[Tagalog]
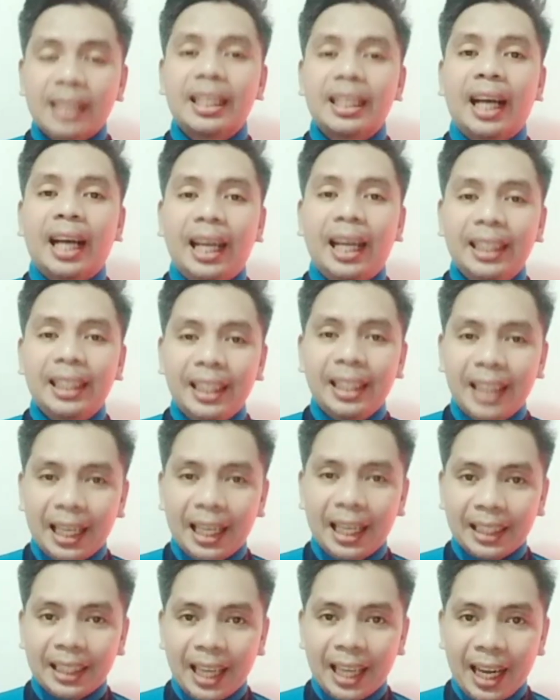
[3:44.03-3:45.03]
sa
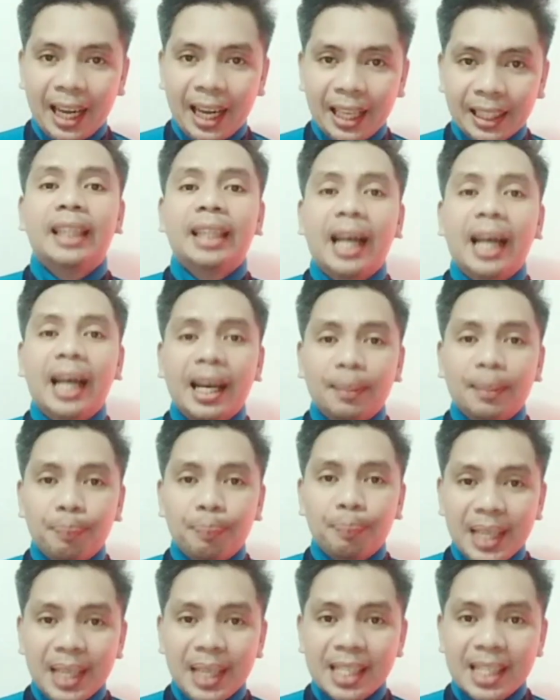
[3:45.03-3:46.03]
kandidata
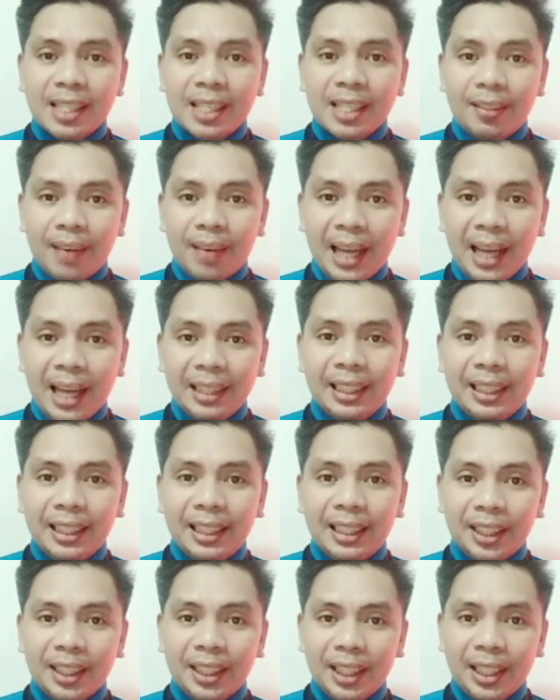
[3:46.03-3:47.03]
ng Miss Grand
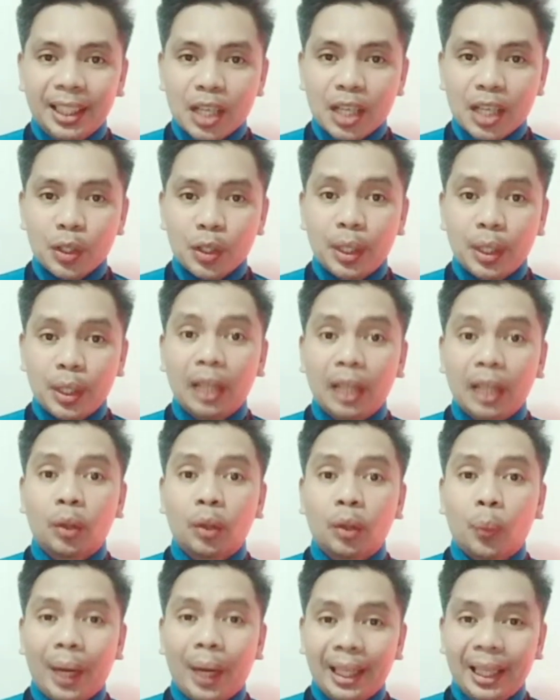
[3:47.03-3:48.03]
International
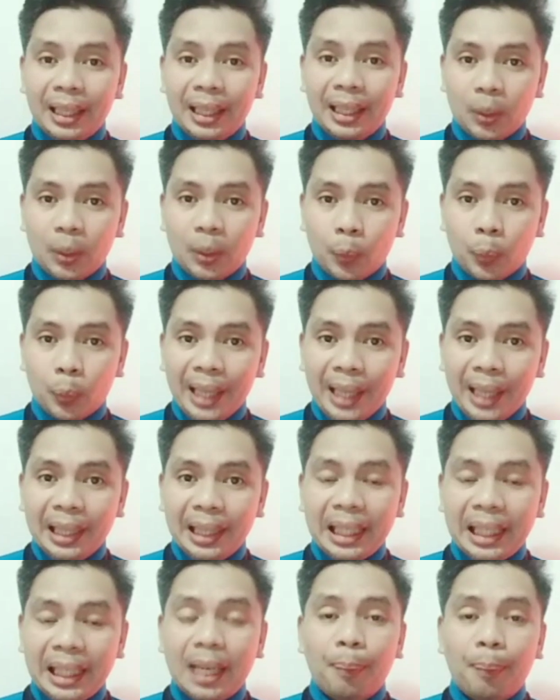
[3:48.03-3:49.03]
2020
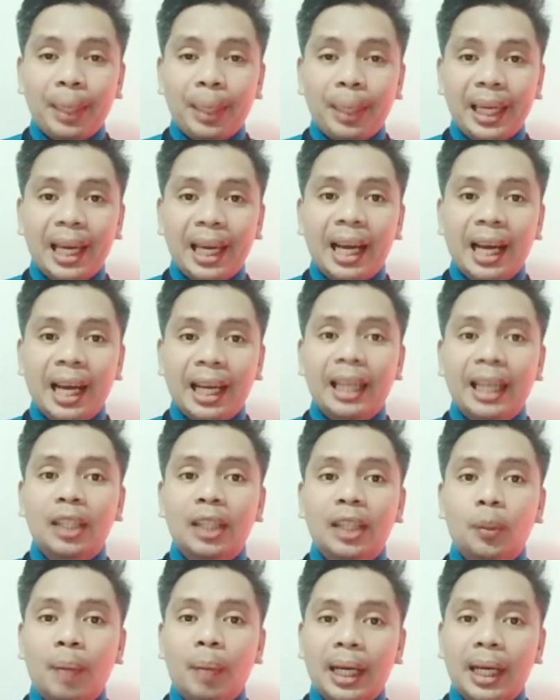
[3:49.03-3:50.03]
na pinayagan
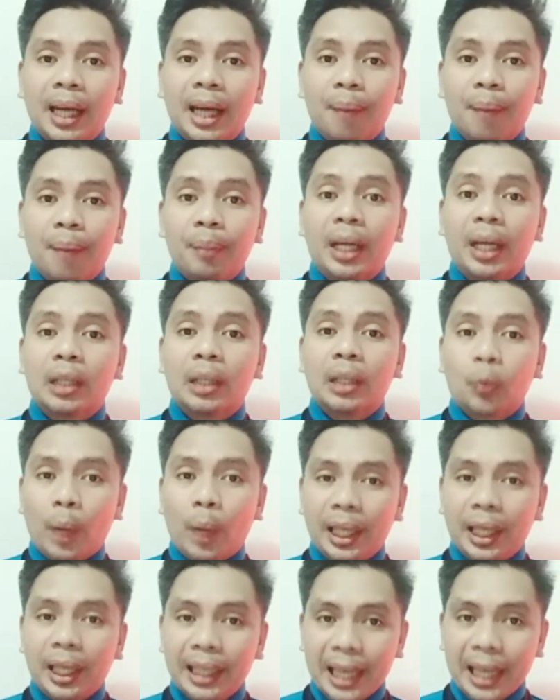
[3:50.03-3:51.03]
na tumanggap ng
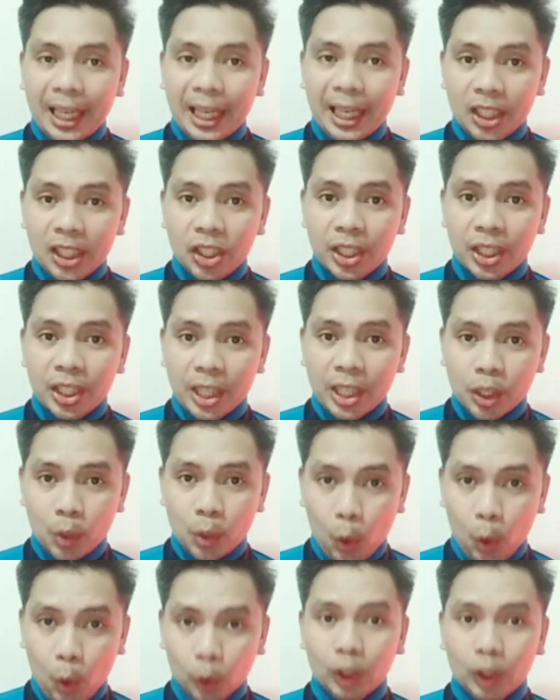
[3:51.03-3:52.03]
28 years
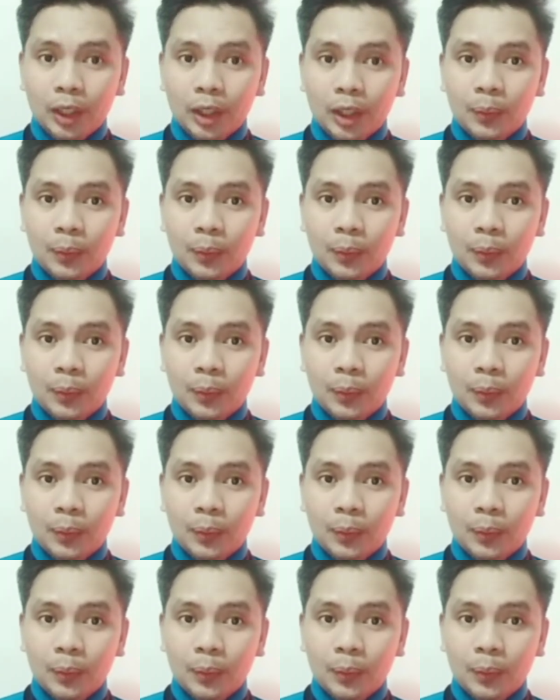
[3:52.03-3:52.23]
old.